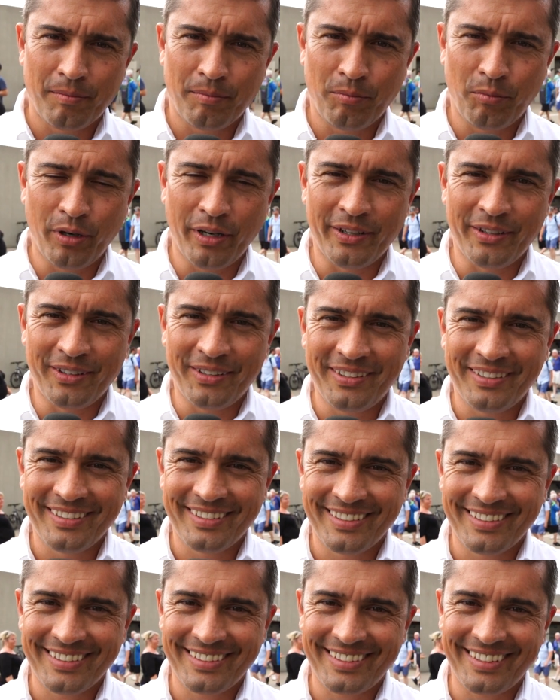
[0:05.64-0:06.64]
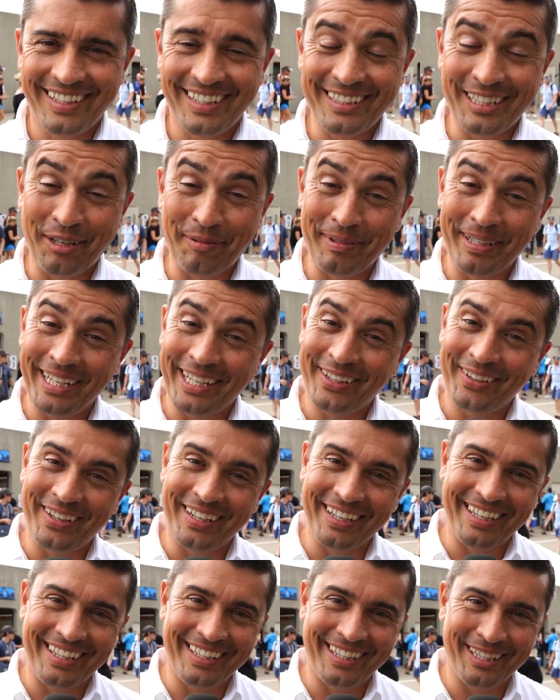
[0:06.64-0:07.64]
Bueno, se ha terminado
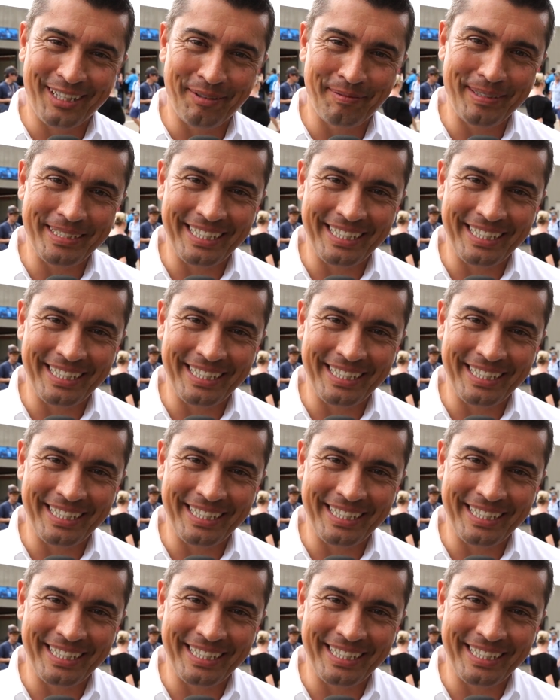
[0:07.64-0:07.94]
las 500